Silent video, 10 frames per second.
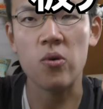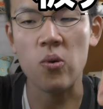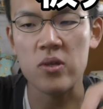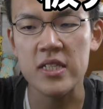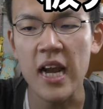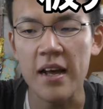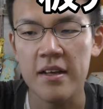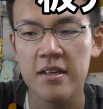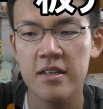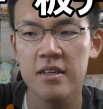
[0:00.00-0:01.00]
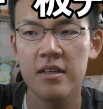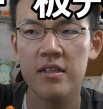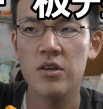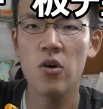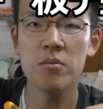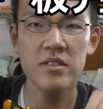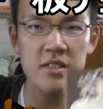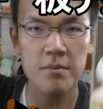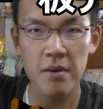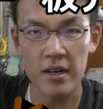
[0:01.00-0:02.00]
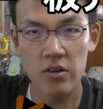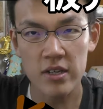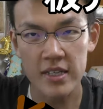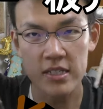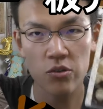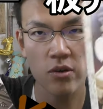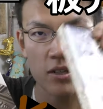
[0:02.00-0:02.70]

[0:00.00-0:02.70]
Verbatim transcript: こちらドームスーパーのダチョコ